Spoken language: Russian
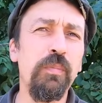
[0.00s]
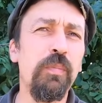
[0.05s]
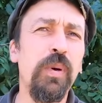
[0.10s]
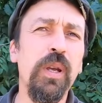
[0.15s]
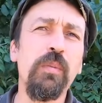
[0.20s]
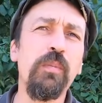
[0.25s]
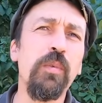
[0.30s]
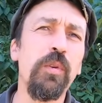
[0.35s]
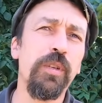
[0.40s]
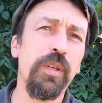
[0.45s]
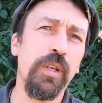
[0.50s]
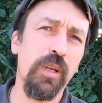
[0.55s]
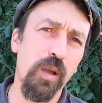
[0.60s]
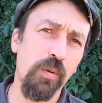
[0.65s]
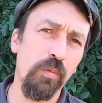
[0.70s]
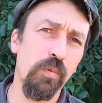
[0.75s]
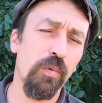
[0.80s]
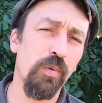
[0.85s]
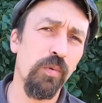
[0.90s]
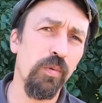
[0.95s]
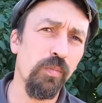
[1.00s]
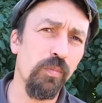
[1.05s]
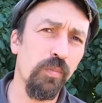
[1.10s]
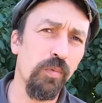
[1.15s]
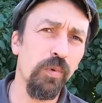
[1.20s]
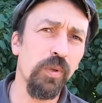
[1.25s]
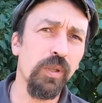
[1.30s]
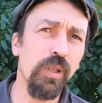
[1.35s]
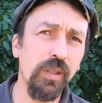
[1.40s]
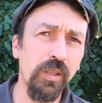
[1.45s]
не поймете, какой он
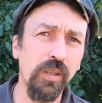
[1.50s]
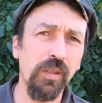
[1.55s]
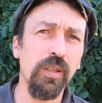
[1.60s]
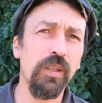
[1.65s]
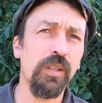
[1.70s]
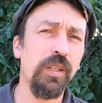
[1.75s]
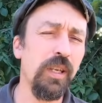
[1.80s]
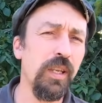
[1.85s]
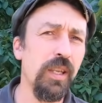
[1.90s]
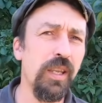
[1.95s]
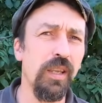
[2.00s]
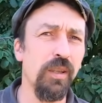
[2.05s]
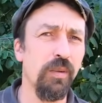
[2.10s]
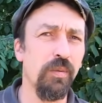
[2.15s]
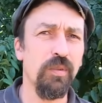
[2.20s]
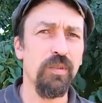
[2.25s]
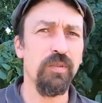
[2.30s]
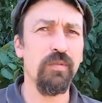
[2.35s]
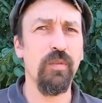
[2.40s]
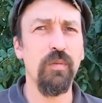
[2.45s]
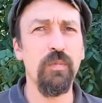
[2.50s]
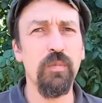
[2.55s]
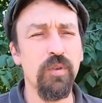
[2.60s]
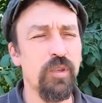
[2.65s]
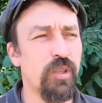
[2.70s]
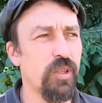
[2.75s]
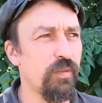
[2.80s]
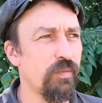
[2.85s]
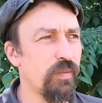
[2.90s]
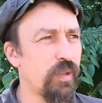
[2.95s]
будет. Это лотерея. То есть вы
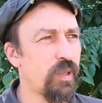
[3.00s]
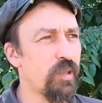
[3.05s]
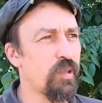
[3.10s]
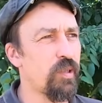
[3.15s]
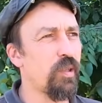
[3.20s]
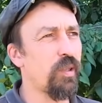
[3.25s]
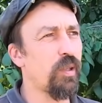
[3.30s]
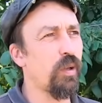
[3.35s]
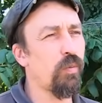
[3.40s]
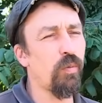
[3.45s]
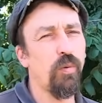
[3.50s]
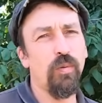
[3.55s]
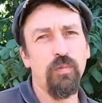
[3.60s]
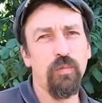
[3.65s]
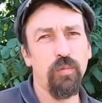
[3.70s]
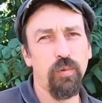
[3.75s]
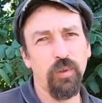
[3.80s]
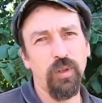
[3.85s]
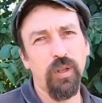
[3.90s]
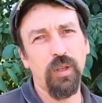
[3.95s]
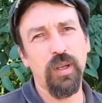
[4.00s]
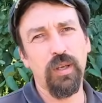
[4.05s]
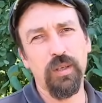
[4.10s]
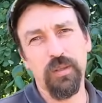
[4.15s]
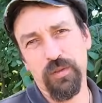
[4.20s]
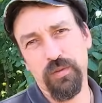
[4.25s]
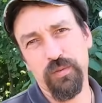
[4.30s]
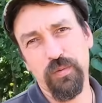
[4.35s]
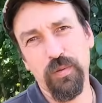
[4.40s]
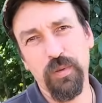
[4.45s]
можете вырастить такого
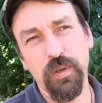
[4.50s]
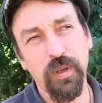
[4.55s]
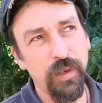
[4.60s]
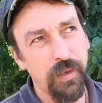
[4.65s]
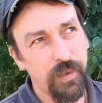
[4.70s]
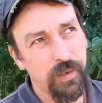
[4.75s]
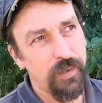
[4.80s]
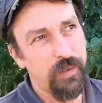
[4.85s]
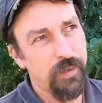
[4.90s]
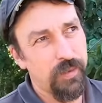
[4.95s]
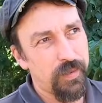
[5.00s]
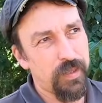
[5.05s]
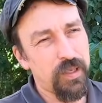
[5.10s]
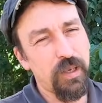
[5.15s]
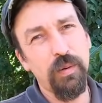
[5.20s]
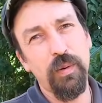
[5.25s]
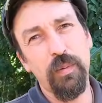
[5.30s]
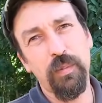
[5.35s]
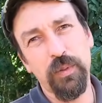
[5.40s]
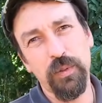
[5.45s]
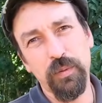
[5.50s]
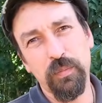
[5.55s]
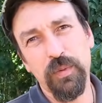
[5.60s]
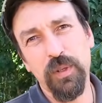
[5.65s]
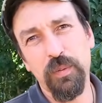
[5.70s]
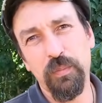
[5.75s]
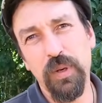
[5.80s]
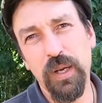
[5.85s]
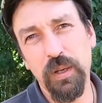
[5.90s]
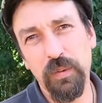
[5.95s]
вурдалака, что сами
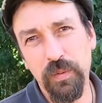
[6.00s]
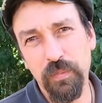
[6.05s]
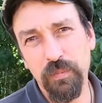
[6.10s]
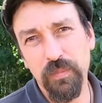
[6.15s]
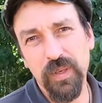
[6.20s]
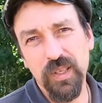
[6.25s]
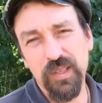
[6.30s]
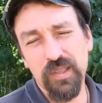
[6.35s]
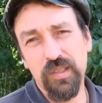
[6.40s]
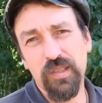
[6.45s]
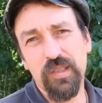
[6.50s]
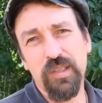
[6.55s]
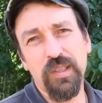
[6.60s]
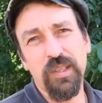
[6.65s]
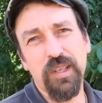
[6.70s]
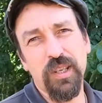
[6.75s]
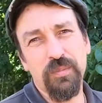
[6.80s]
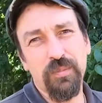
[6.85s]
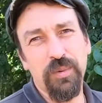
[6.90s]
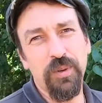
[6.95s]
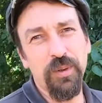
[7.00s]
потом на пальме месяц сидеть